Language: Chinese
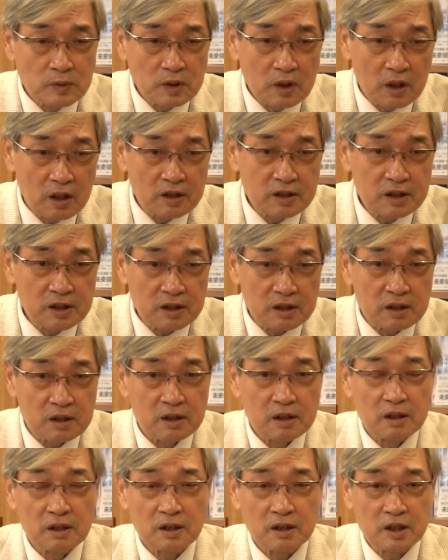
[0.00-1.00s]
可是
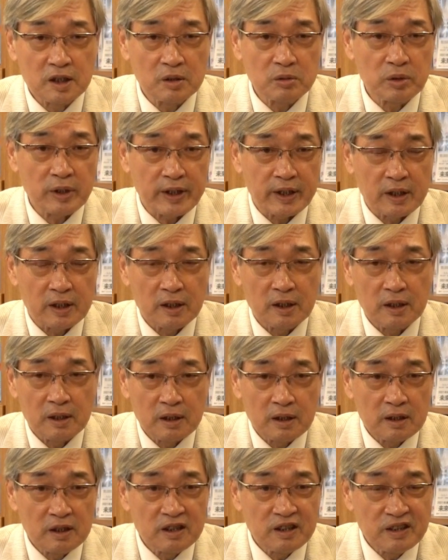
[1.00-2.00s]
各位，
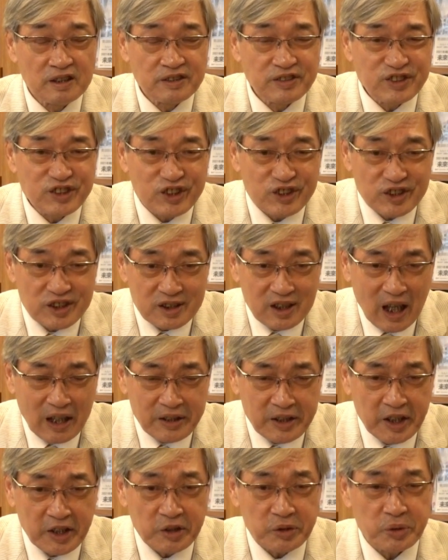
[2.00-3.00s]
这是大
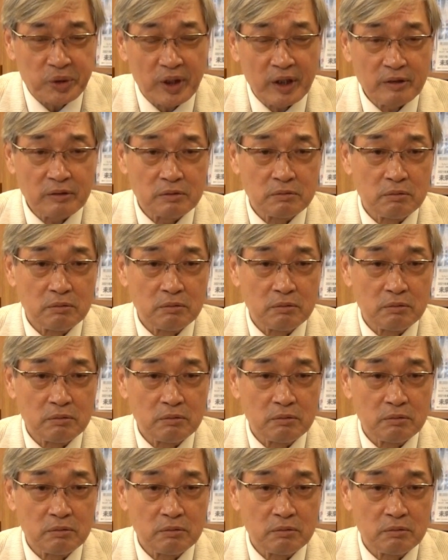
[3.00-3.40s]
内学。